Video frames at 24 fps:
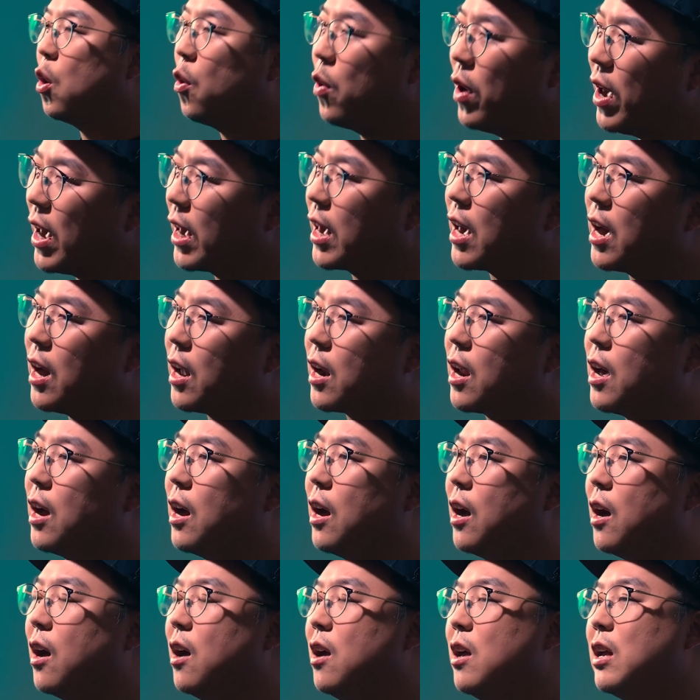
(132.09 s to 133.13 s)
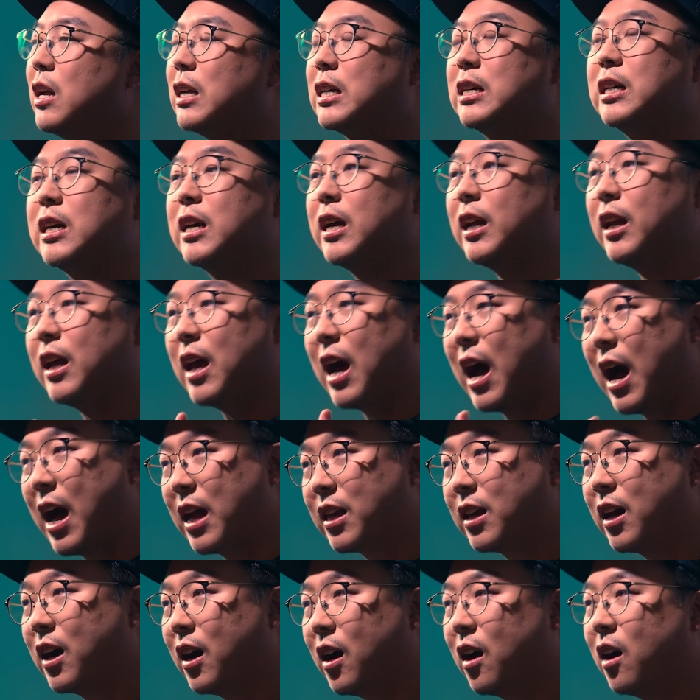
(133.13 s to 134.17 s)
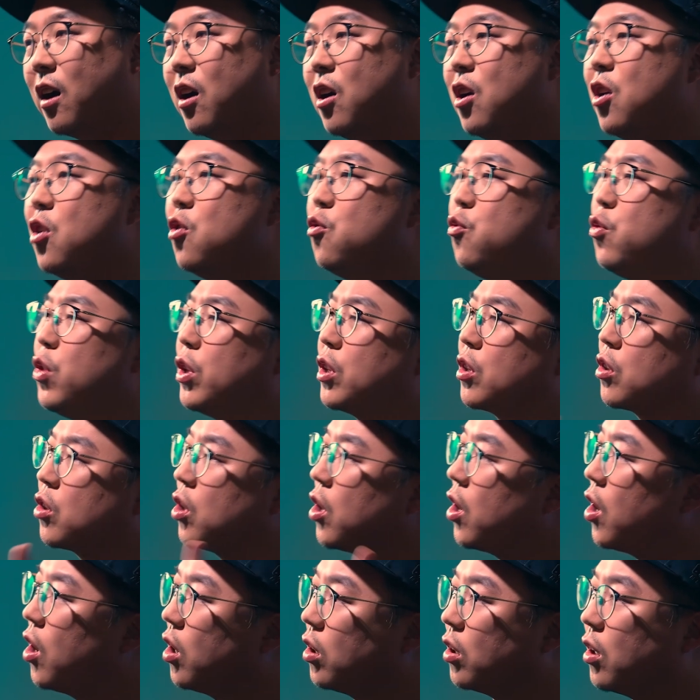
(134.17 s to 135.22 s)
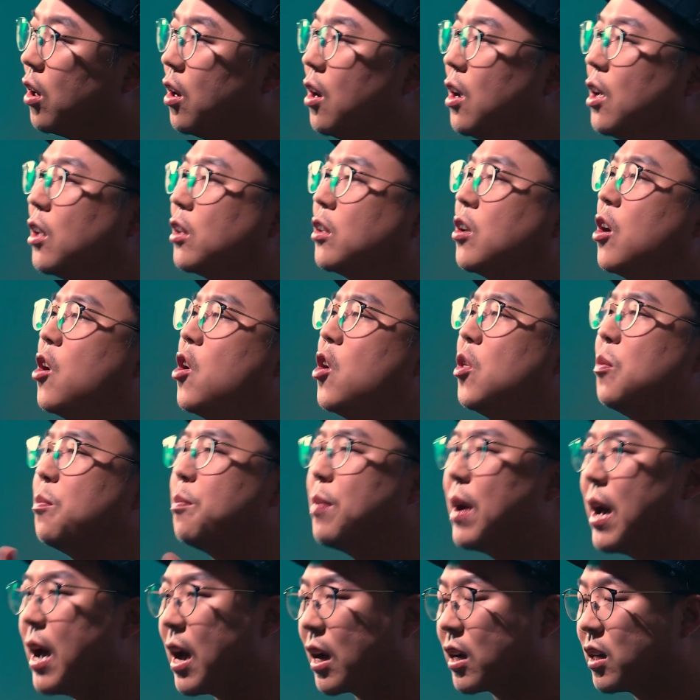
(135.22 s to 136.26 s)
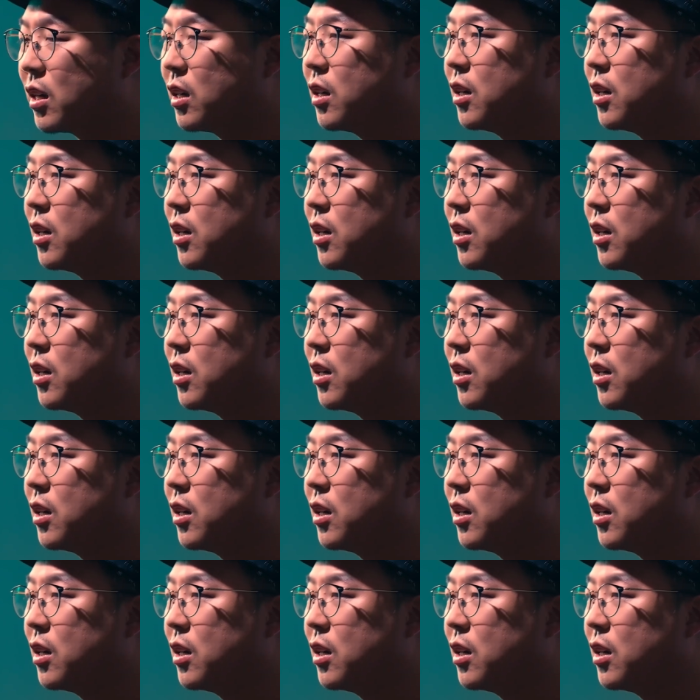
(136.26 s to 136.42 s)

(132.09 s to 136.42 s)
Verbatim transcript: 회개하라. 그 길이 아니야. Return, turn back.